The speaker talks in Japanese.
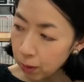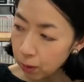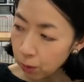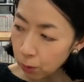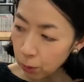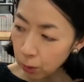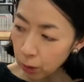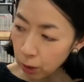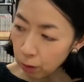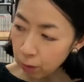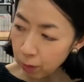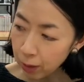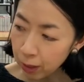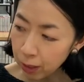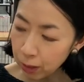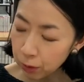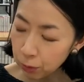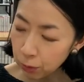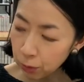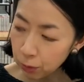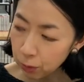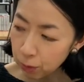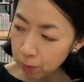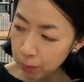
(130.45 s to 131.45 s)
これはあ
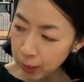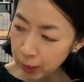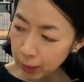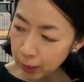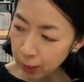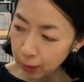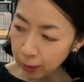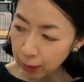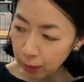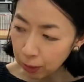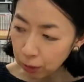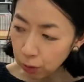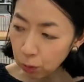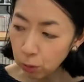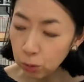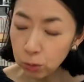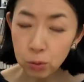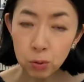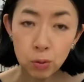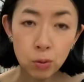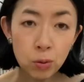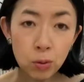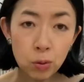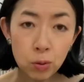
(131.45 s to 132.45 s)
のみんなで共
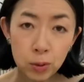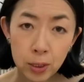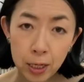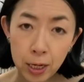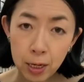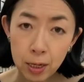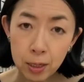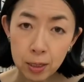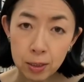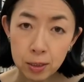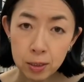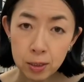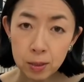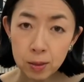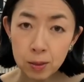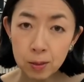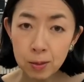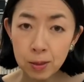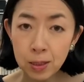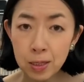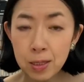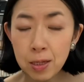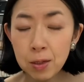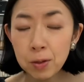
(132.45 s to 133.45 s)
同で作っ
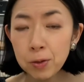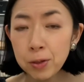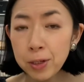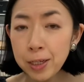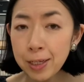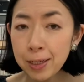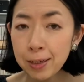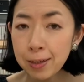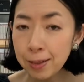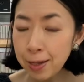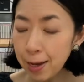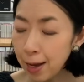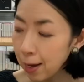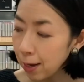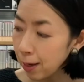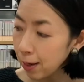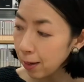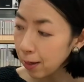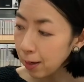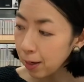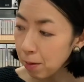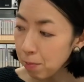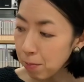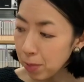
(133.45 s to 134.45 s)
た作品
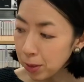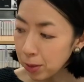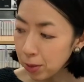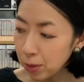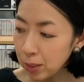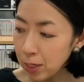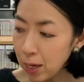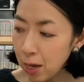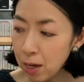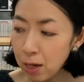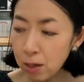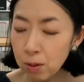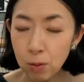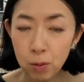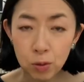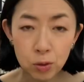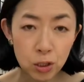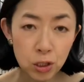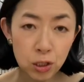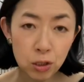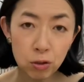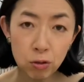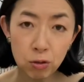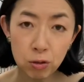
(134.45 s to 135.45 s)
でまず線を
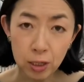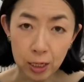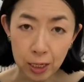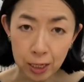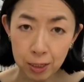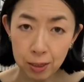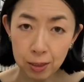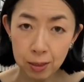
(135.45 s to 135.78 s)
自由に